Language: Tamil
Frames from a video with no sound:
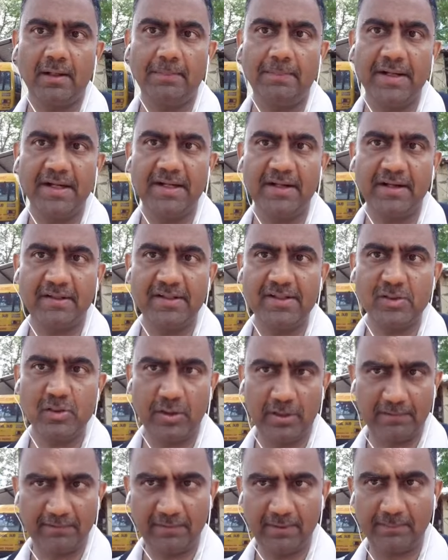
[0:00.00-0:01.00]
அப்படின்றத
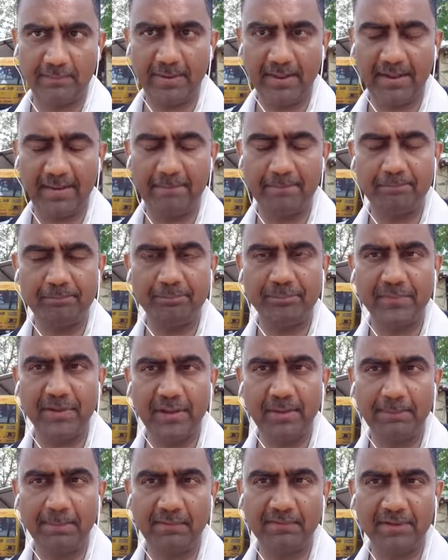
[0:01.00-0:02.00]
சொல்ல விரும்புகிறேன்
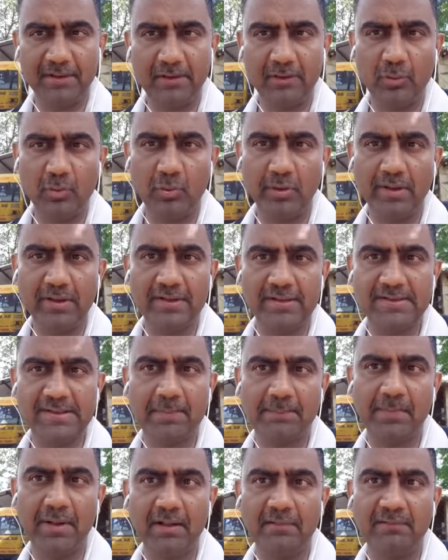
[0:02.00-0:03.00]
இப்போ வந்து உங்களுக்கு
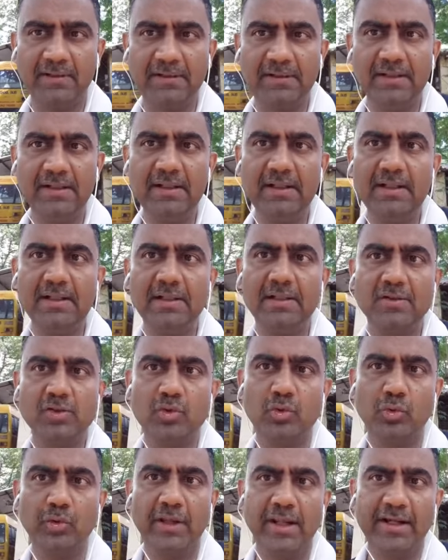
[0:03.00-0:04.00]
சம்பளம் வந்து
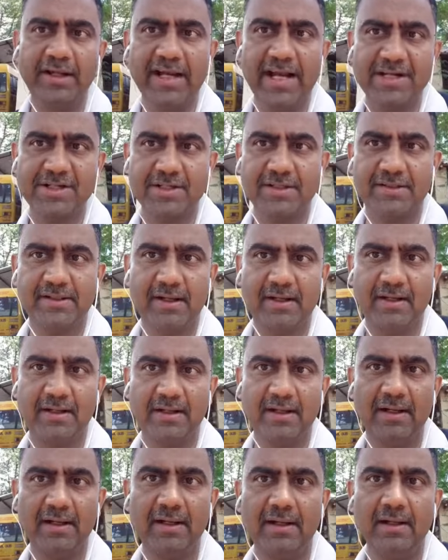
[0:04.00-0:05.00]
ஸ்கூலில் கேஷாக
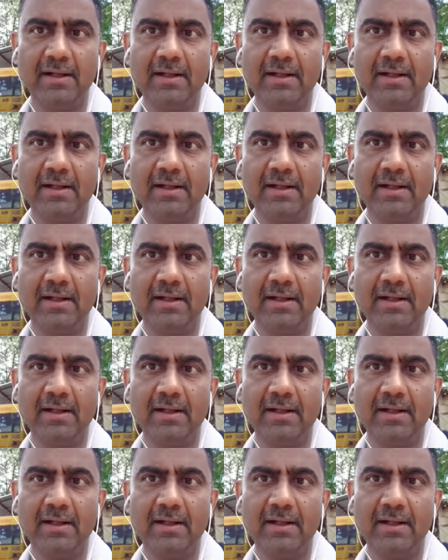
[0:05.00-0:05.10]
தராங்க